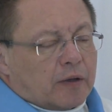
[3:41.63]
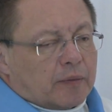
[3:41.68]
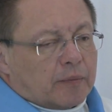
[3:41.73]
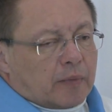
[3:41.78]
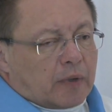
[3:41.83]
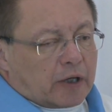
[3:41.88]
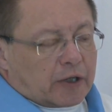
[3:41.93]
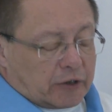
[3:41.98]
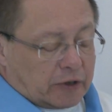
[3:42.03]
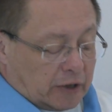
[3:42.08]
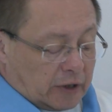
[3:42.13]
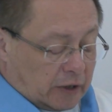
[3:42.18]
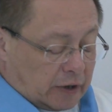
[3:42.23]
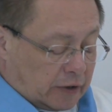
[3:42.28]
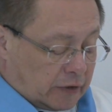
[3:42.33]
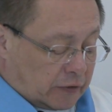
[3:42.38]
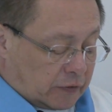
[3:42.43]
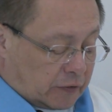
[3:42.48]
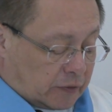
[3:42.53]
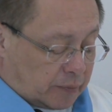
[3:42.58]
Maryja
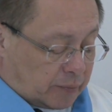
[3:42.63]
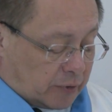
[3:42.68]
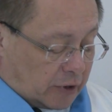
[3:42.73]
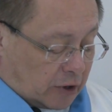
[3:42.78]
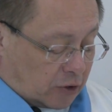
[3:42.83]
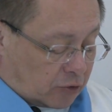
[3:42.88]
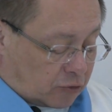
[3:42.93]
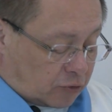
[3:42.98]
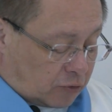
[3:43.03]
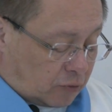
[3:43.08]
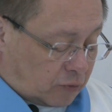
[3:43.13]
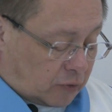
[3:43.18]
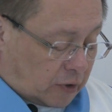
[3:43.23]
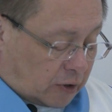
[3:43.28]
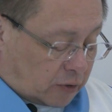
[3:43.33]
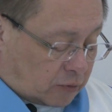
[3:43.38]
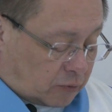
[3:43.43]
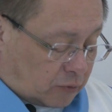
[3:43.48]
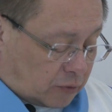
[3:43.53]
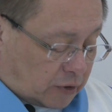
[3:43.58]
jest pierwszą,
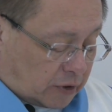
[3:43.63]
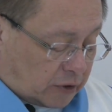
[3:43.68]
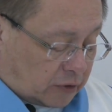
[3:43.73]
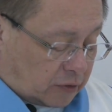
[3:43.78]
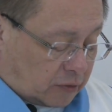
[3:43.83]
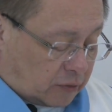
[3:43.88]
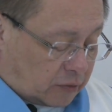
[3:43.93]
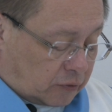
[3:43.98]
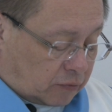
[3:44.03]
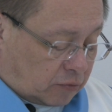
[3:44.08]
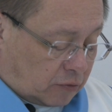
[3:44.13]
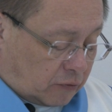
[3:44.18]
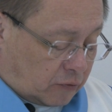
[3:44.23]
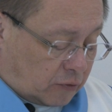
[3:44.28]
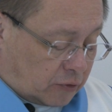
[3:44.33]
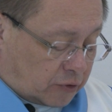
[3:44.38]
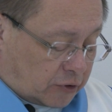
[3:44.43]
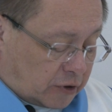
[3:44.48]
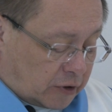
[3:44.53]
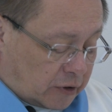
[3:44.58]
na której to
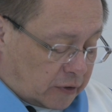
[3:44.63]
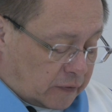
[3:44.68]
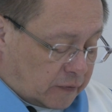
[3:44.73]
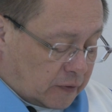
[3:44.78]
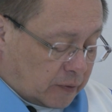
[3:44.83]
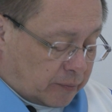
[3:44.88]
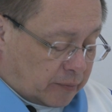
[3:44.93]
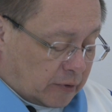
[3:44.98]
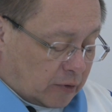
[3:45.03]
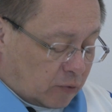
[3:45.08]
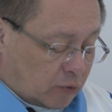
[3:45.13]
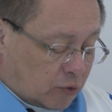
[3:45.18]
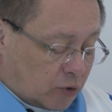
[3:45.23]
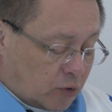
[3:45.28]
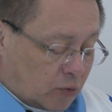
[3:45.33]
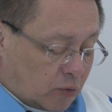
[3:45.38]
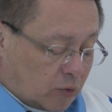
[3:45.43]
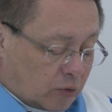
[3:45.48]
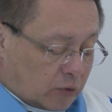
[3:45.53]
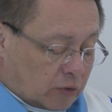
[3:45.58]
słowo się
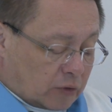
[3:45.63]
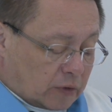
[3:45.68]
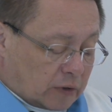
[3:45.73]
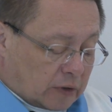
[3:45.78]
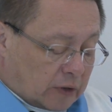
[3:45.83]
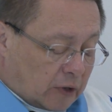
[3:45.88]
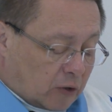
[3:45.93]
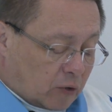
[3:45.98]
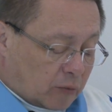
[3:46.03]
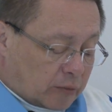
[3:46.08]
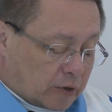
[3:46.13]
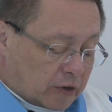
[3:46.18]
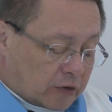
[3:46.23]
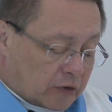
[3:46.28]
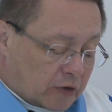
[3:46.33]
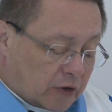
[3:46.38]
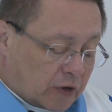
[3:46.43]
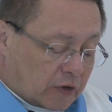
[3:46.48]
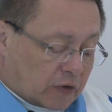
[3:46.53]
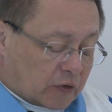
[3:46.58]
wypełniło, ta
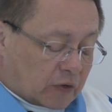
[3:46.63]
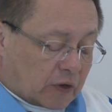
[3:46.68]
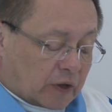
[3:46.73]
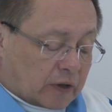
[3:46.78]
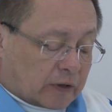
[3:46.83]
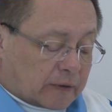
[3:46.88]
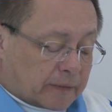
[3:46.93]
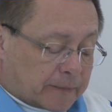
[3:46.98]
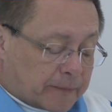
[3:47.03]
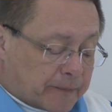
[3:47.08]
obietnica.